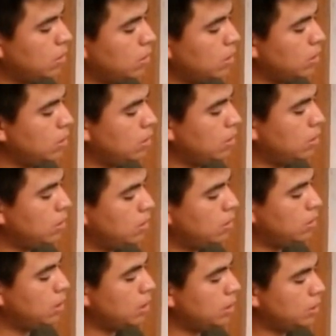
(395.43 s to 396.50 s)
Y
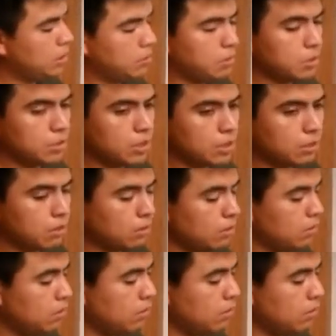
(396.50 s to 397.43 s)
ya que esté bien seco,